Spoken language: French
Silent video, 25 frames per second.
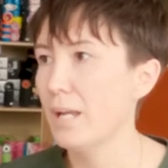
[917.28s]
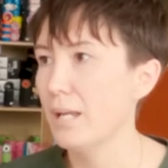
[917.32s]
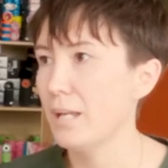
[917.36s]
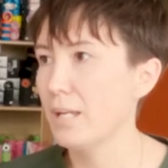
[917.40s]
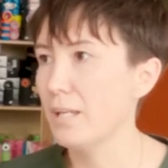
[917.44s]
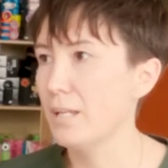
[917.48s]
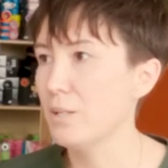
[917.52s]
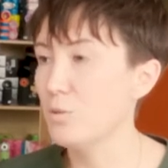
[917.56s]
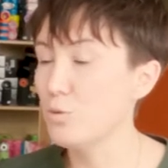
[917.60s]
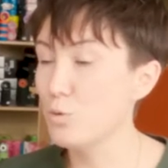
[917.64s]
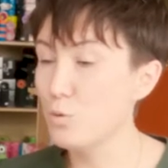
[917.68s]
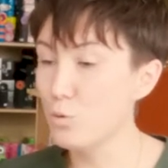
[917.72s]

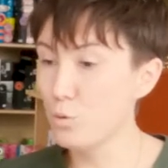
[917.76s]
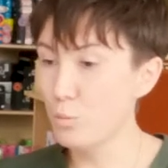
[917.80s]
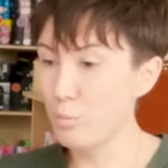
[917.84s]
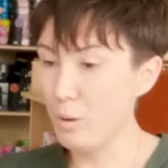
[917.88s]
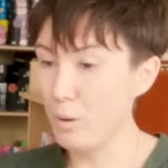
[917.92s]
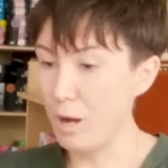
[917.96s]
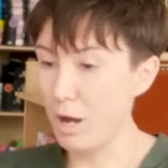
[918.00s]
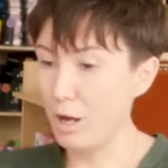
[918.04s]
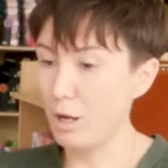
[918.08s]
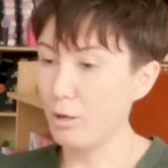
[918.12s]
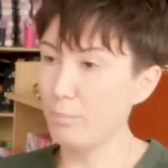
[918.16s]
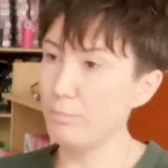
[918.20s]
Et du coup
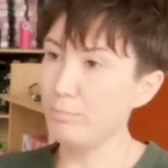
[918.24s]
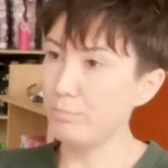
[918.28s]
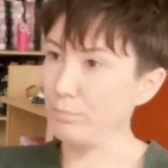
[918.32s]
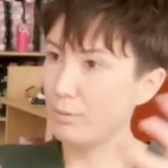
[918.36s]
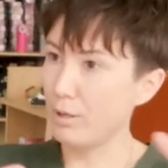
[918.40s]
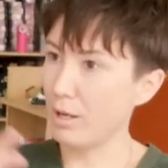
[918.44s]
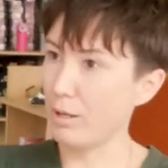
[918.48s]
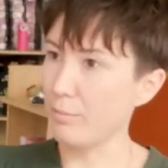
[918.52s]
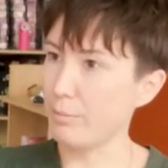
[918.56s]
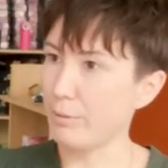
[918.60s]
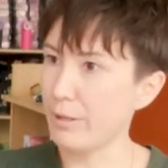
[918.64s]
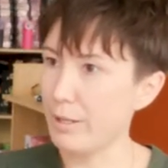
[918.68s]
bah hop,
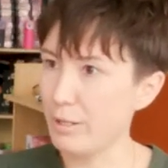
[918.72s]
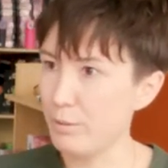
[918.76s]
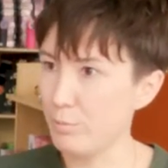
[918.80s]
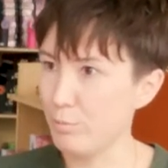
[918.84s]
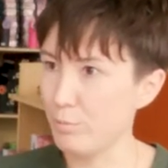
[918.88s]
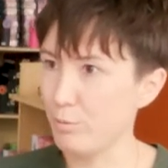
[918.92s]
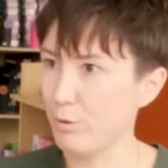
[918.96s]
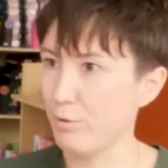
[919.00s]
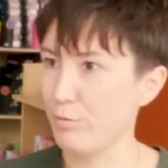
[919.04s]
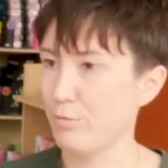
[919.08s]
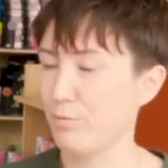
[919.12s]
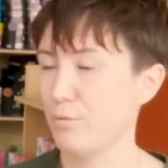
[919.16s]
après ils
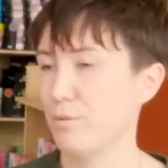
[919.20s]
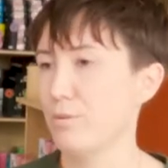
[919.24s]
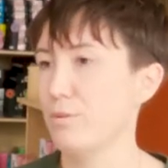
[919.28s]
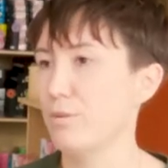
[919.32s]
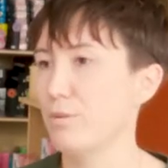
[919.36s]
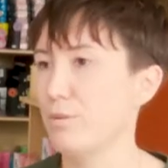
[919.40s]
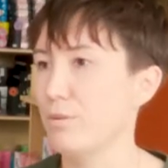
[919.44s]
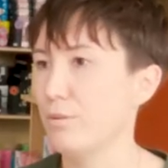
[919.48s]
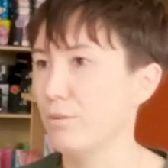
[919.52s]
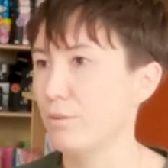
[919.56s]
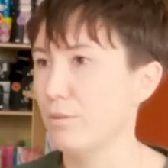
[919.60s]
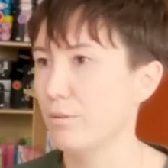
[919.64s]
peuvent
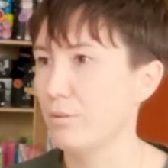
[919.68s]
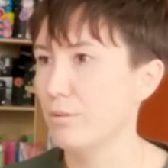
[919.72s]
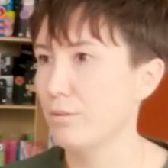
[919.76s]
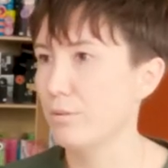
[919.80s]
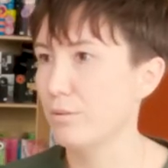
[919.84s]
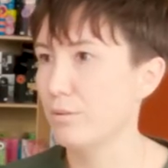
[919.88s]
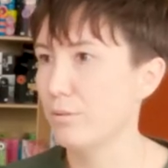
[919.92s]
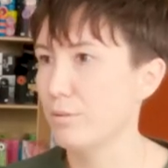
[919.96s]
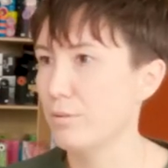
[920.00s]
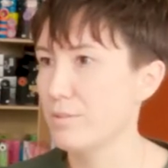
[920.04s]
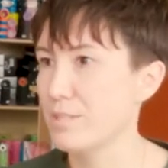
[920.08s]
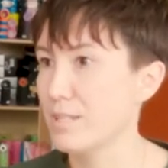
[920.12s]

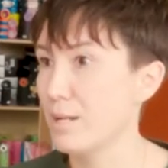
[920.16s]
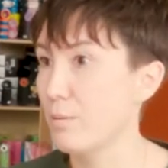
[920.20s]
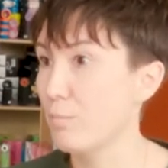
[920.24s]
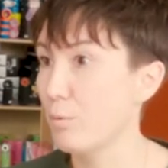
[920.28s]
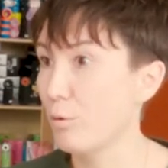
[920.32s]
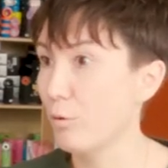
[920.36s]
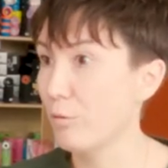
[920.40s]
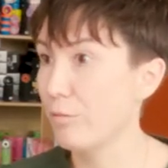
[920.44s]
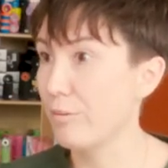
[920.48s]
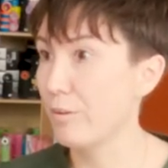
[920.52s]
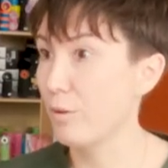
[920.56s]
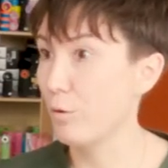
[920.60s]
euh,
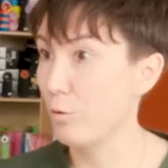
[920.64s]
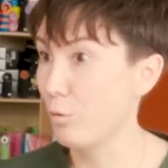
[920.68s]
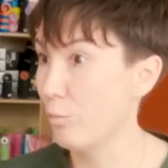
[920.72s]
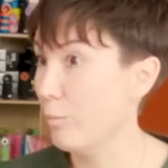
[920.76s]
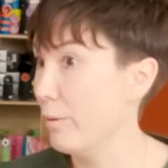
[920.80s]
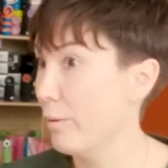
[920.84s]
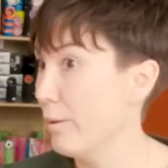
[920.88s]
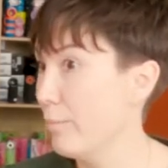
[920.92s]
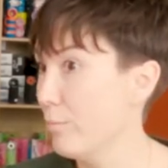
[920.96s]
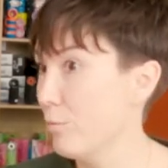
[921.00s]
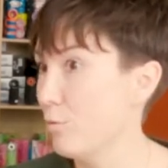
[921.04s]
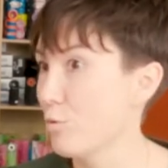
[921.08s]
s'implanter
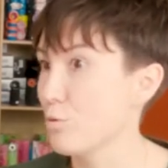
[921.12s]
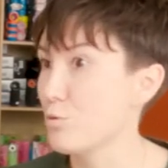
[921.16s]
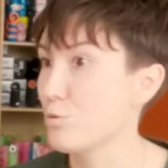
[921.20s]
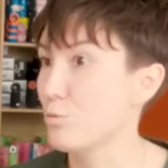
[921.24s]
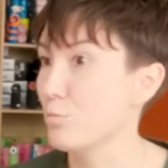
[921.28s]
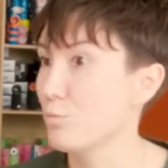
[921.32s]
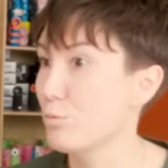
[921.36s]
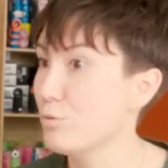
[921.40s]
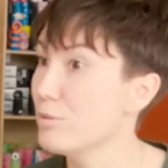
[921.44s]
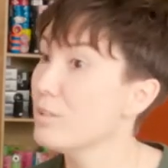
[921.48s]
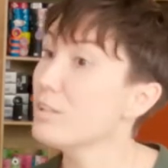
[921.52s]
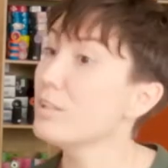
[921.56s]
eux-mêmes dans
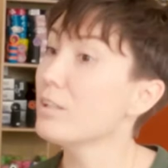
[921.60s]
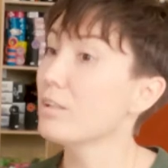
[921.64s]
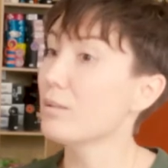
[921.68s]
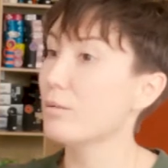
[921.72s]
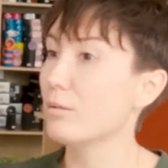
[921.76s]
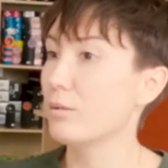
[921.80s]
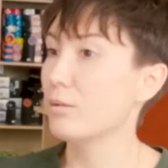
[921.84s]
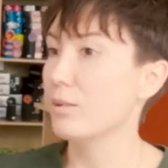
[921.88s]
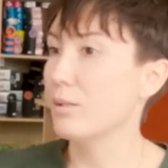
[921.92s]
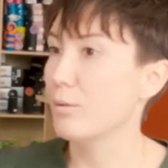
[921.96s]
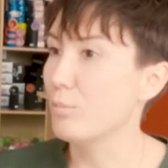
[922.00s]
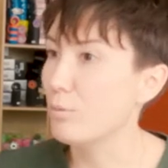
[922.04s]
une boutique
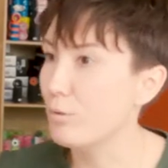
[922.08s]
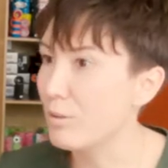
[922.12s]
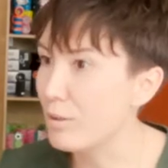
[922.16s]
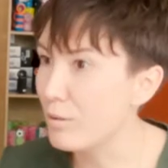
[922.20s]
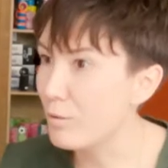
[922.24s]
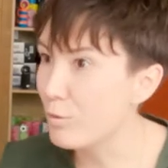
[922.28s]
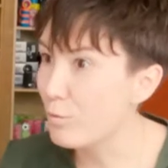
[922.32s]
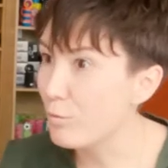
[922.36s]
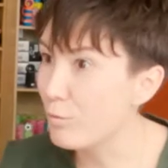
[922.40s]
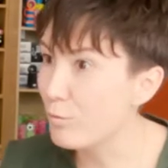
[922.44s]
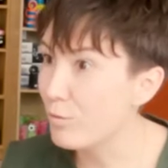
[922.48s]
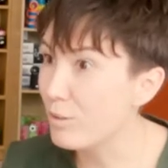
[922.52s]
qui est
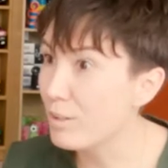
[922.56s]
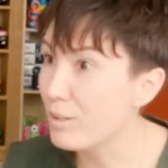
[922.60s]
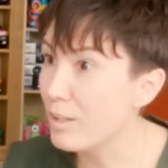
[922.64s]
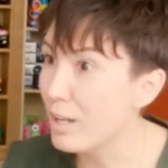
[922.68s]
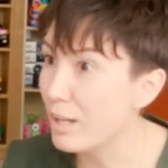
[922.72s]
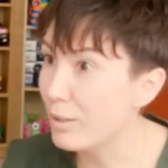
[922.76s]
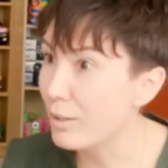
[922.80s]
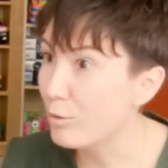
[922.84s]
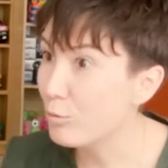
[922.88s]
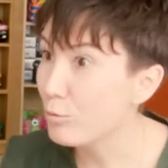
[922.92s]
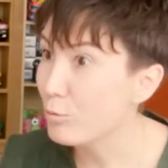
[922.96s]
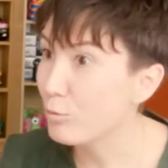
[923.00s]
peut-être vide
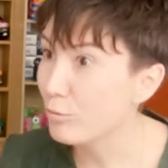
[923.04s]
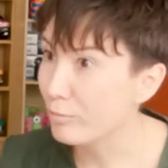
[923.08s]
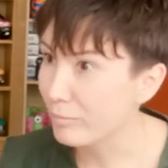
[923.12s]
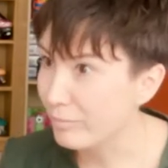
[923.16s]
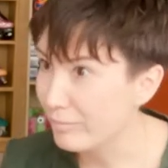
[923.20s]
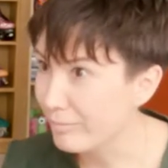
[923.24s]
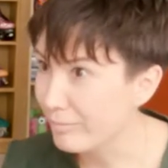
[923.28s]
à Tonon.